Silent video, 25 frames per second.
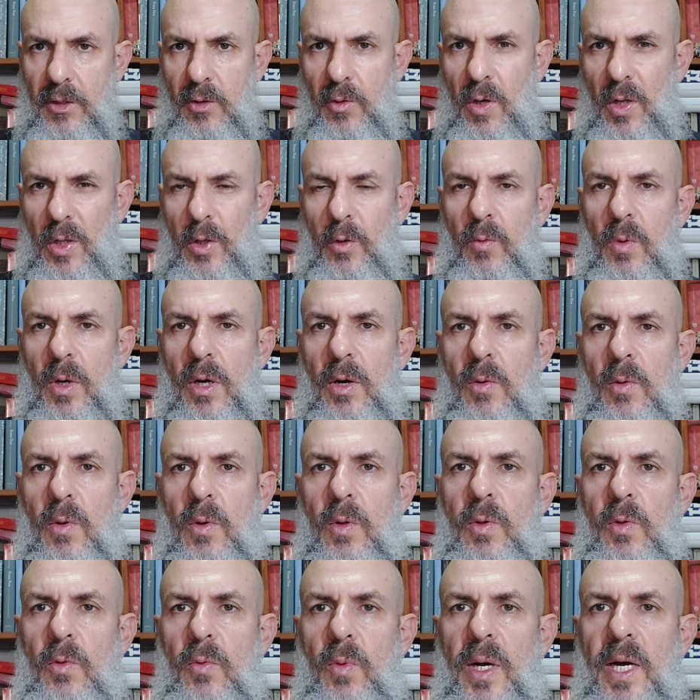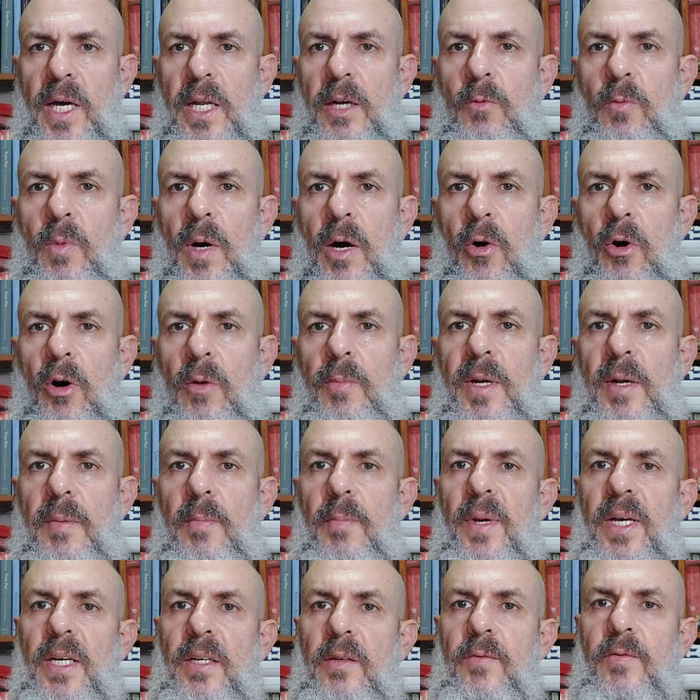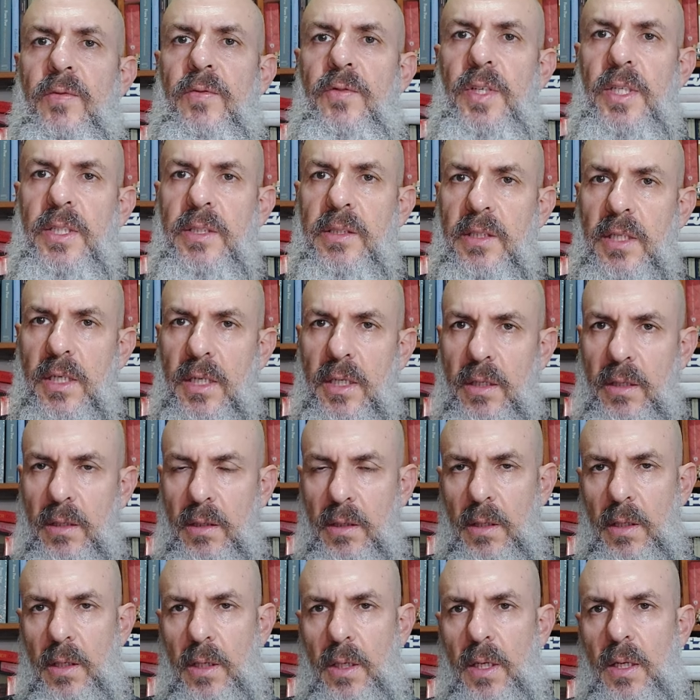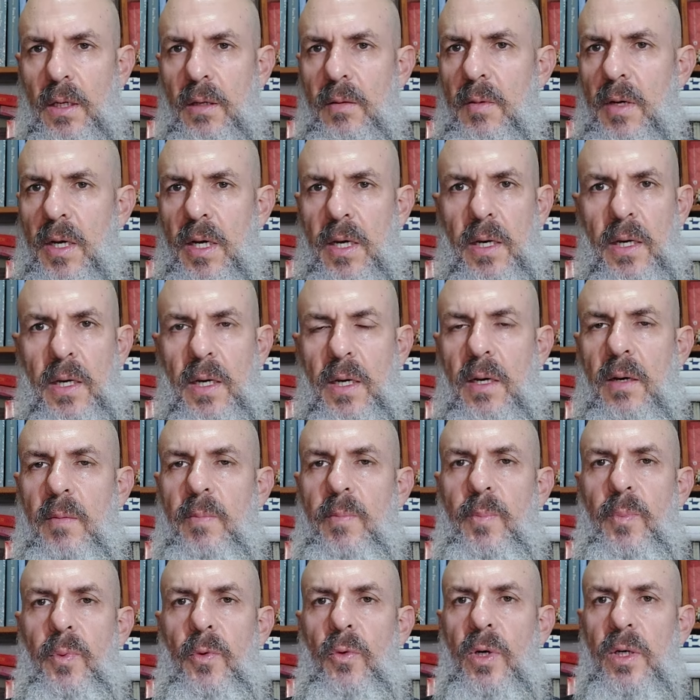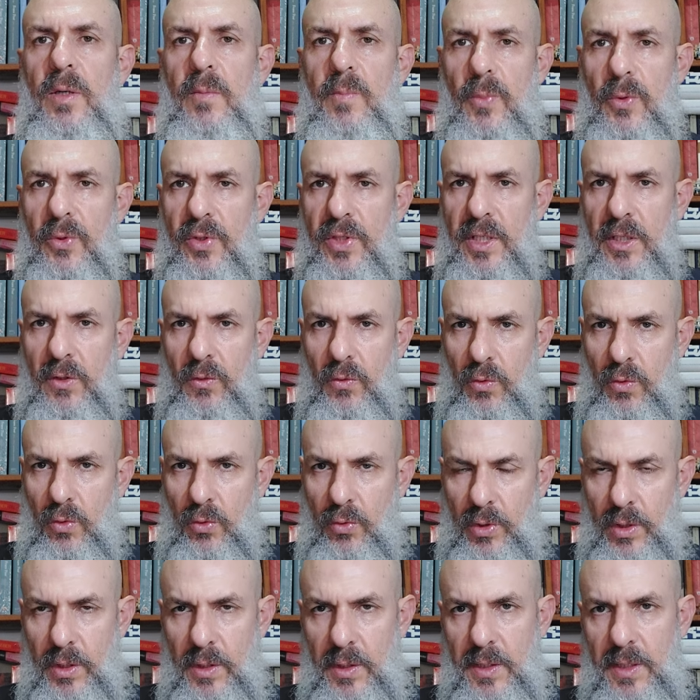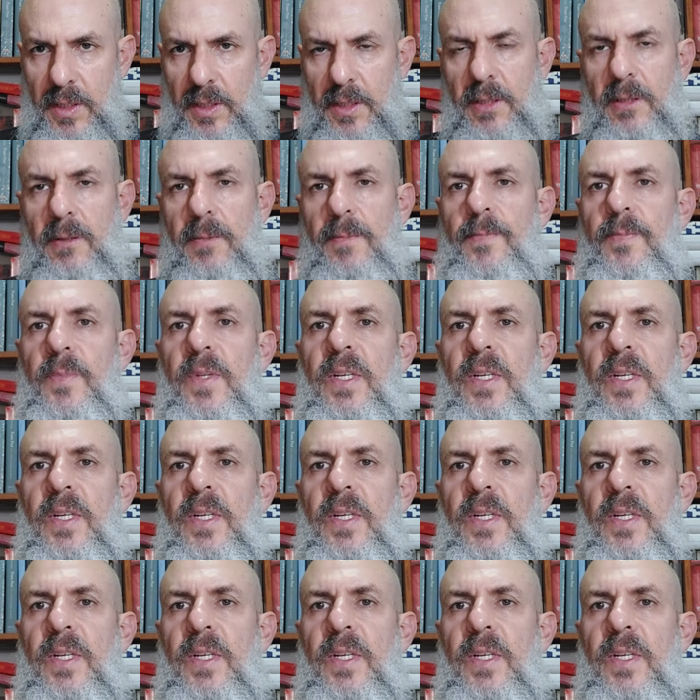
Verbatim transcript: Então, ela não, é não era uma obra bem-vinda é, por amplos setores.